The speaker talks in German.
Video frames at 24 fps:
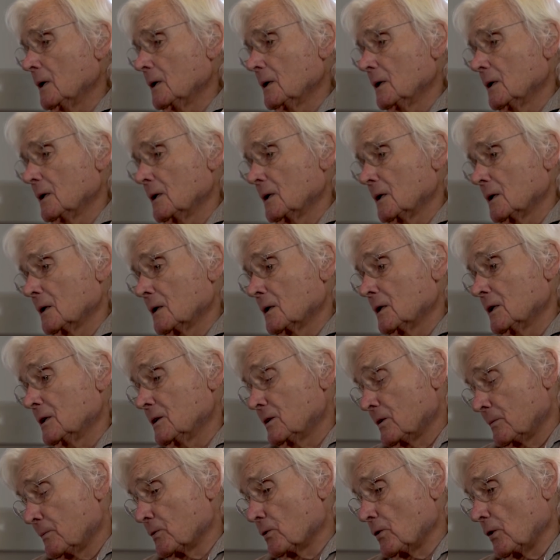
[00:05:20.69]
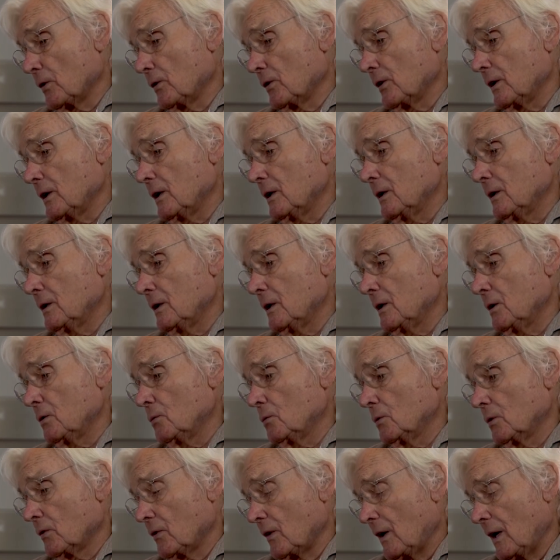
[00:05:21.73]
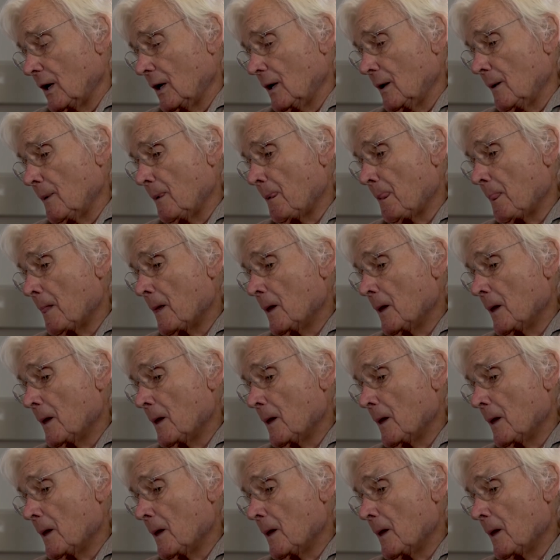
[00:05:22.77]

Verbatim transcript: äh, insbesondere in den USA.